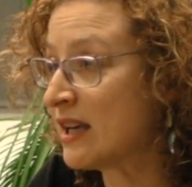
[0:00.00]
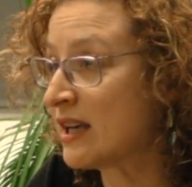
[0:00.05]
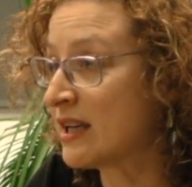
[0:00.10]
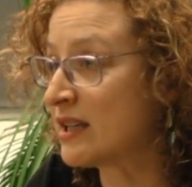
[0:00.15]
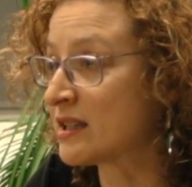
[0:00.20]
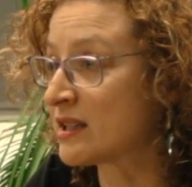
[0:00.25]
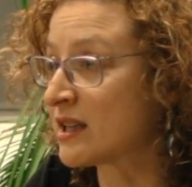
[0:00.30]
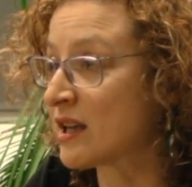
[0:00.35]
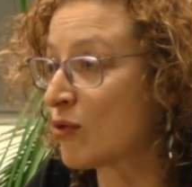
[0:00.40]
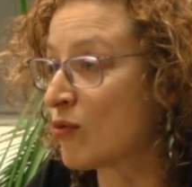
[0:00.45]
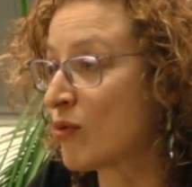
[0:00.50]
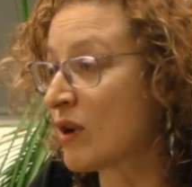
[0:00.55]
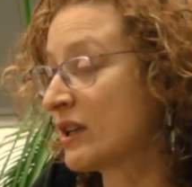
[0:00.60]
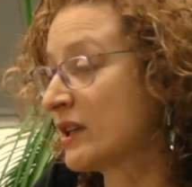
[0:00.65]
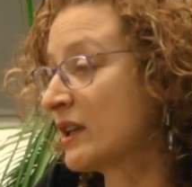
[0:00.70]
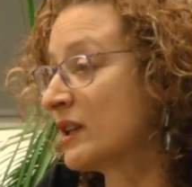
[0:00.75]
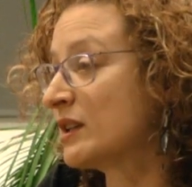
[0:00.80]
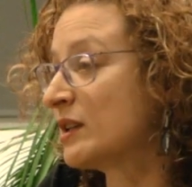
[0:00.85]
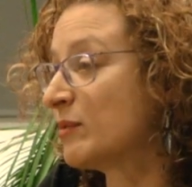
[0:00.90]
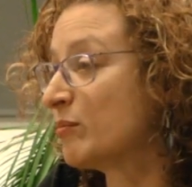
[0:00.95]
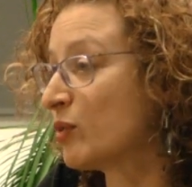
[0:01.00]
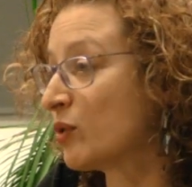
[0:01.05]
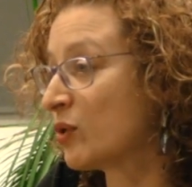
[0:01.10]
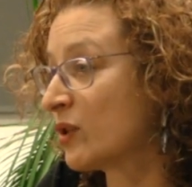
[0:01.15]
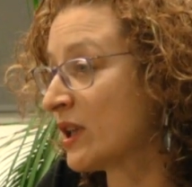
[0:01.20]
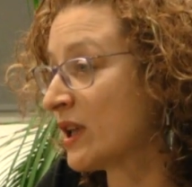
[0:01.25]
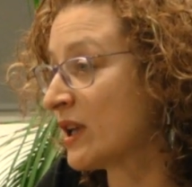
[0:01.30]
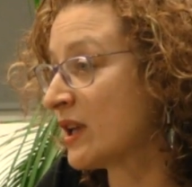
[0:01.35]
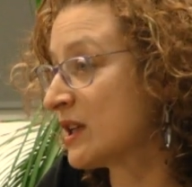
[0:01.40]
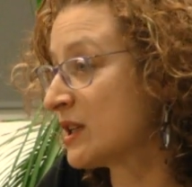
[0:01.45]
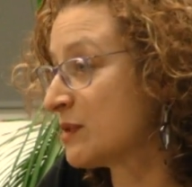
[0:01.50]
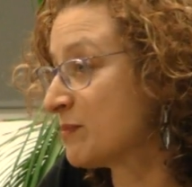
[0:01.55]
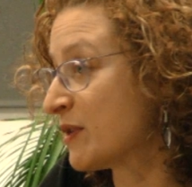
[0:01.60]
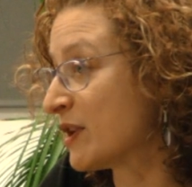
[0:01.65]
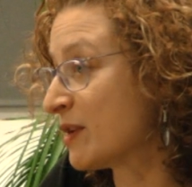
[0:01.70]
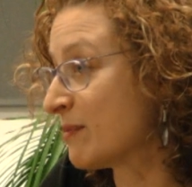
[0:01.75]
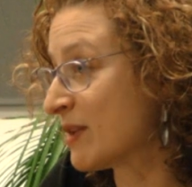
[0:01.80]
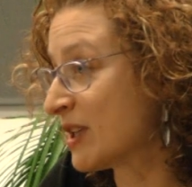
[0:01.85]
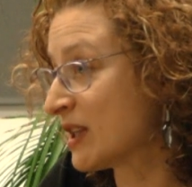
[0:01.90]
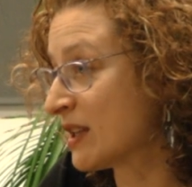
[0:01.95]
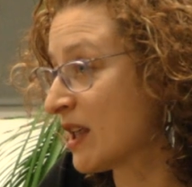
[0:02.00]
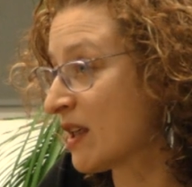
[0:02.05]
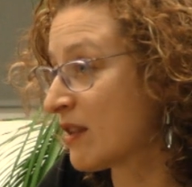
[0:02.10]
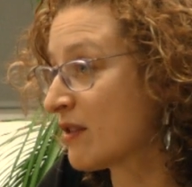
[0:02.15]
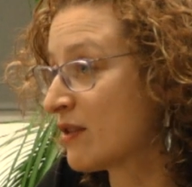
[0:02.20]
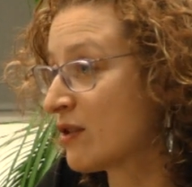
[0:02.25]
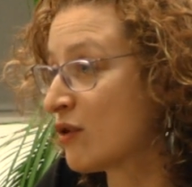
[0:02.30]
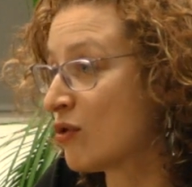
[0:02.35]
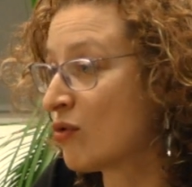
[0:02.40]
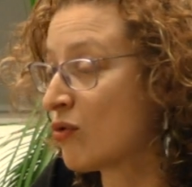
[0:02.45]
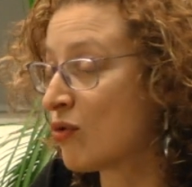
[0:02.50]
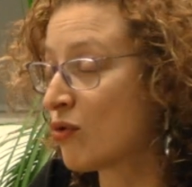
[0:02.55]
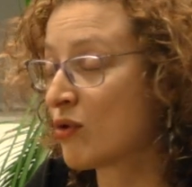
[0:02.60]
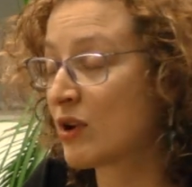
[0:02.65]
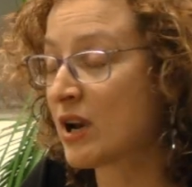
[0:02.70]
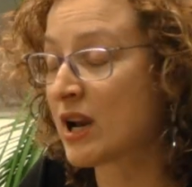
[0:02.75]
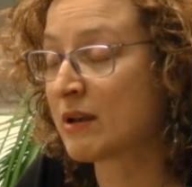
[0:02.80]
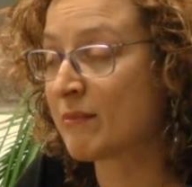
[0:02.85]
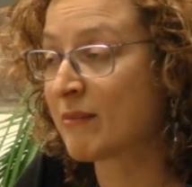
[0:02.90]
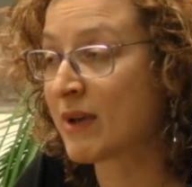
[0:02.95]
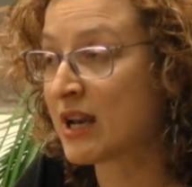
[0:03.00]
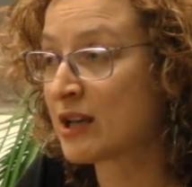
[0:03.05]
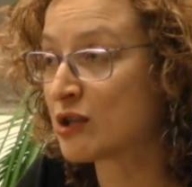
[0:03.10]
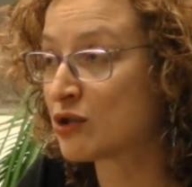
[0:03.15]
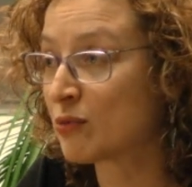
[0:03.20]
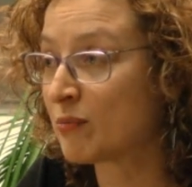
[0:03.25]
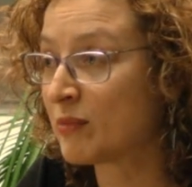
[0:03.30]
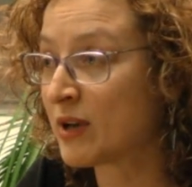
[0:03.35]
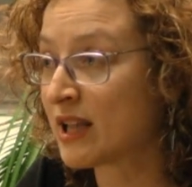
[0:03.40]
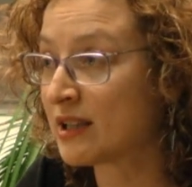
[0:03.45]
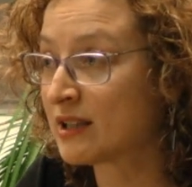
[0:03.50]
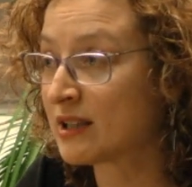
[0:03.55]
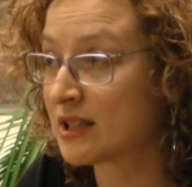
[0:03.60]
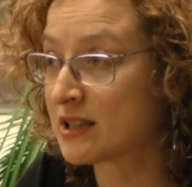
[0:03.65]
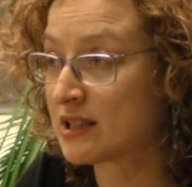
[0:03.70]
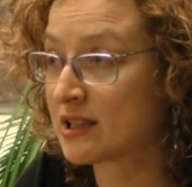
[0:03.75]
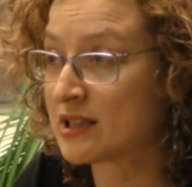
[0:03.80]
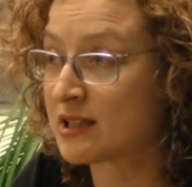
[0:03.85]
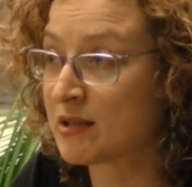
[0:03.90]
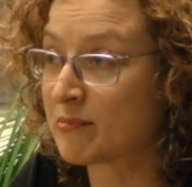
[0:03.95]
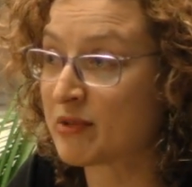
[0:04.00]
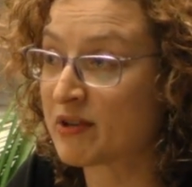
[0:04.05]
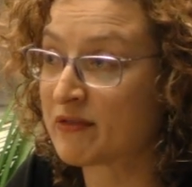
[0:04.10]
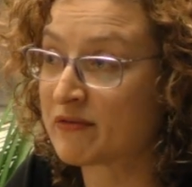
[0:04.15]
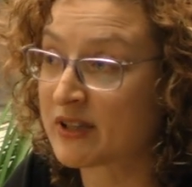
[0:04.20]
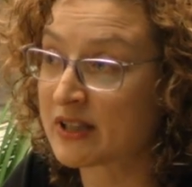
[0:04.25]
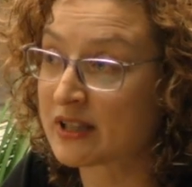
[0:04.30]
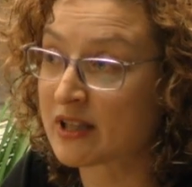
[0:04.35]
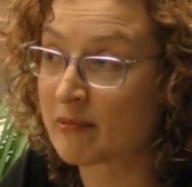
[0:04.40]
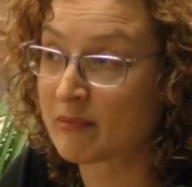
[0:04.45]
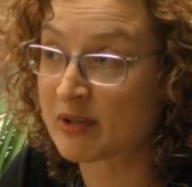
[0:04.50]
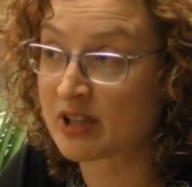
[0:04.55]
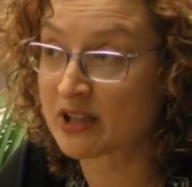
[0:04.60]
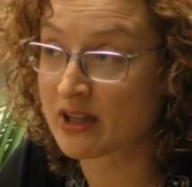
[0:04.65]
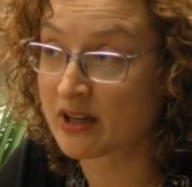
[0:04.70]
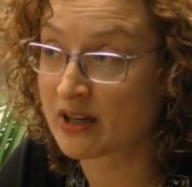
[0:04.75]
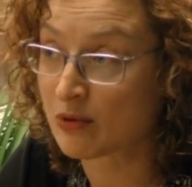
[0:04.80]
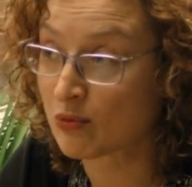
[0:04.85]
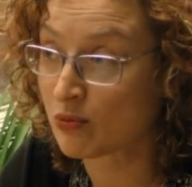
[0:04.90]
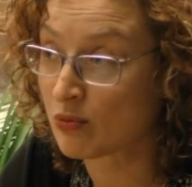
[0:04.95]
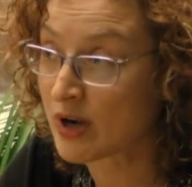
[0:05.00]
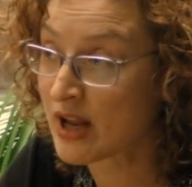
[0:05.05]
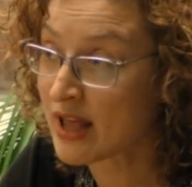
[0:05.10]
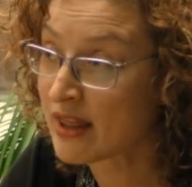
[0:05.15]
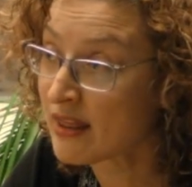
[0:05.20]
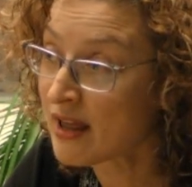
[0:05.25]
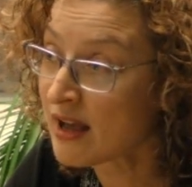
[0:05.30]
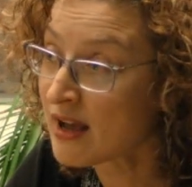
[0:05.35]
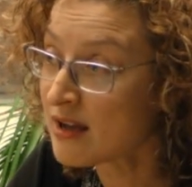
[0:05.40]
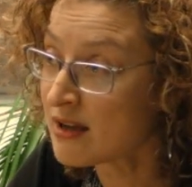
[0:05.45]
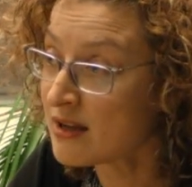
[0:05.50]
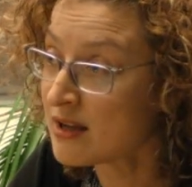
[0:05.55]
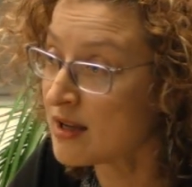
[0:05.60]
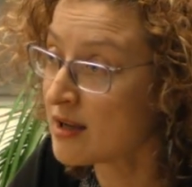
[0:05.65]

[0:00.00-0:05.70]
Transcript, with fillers: es que cualquier tipo de experimentación con animales o plantas esté perfectamente regulada